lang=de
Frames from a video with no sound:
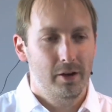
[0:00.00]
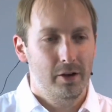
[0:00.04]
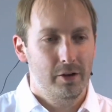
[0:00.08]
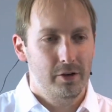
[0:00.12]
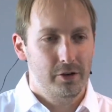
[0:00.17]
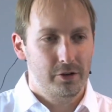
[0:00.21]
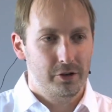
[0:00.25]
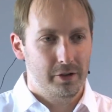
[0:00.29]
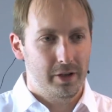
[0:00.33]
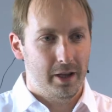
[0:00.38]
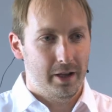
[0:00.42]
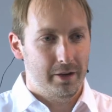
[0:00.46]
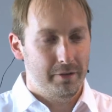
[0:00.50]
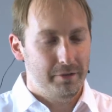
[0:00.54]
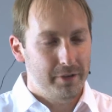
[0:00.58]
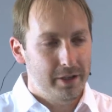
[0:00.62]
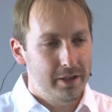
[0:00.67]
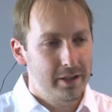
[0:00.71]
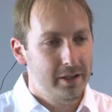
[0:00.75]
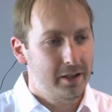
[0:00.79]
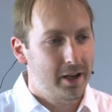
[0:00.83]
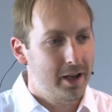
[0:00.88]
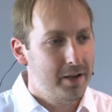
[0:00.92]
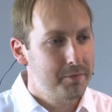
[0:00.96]
schon ein
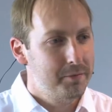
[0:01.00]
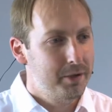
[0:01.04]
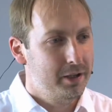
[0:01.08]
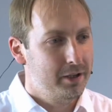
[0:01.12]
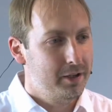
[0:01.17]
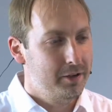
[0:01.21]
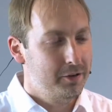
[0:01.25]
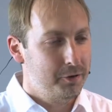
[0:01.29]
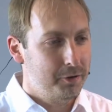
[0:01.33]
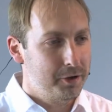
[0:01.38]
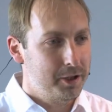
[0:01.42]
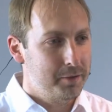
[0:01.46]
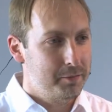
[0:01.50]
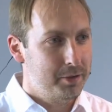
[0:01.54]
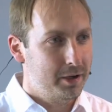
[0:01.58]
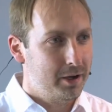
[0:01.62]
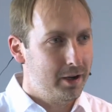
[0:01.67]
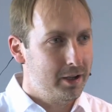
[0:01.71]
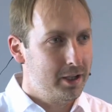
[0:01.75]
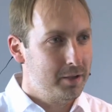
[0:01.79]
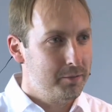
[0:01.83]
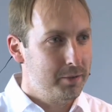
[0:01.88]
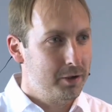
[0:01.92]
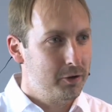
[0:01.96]
wenig Einblick in solche
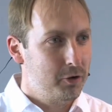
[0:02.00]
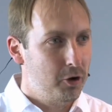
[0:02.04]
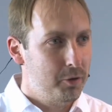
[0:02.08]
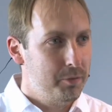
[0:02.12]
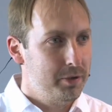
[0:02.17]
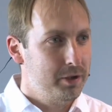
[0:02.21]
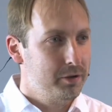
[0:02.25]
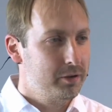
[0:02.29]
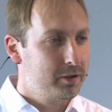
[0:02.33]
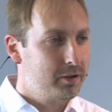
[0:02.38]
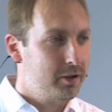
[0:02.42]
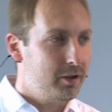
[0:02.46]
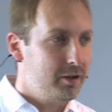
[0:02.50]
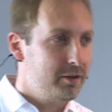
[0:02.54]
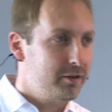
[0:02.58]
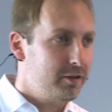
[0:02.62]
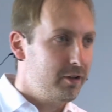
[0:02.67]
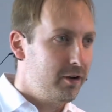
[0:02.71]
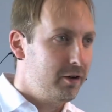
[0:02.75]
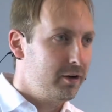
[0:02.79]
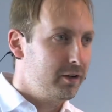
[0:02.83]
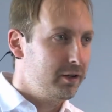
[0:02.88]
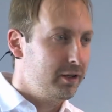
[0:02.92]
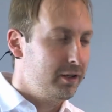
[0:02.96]
Bereiche bekommen und kann
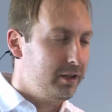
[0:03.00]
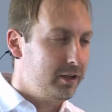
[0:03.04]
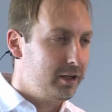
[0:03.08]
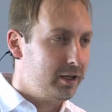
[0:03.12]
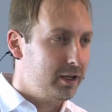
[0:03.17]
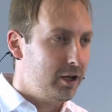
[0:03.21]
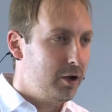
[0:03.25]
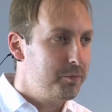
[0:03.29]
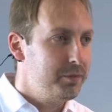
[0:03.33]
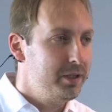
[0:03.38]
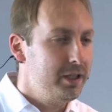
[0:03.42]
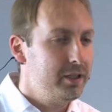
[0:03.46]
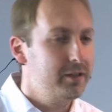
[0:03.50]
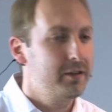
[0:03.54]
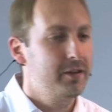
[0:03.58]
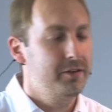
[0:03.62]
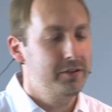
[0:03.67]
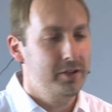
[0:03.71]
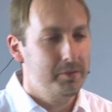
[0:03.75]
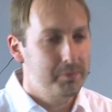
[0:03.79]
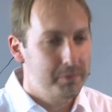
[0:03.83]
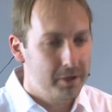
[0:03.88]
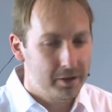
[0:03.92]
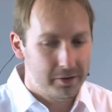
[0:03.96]
sagen, ich glaube nicht, dass
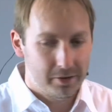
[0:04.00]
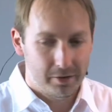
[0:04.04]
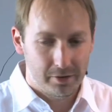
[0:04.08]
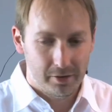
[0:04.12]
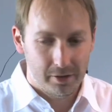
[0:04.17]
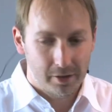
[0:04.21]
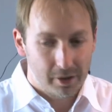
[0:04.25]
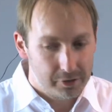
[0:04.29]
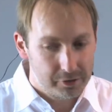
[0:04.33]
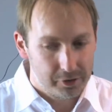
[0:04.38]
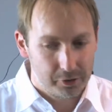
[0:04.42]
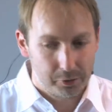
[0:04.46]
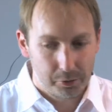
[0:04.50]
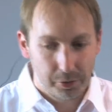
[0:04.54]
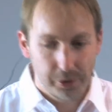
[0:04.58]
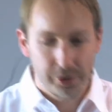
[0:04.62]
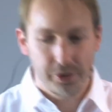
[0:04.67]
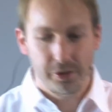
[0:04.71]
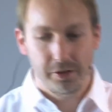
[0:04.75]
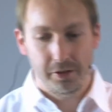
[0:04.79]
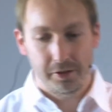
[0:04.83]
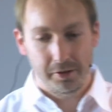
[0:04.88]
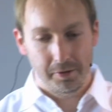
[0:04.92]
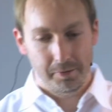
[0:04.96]
die besser sind als der
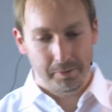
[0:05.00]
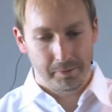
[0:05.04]
Durchschnitt.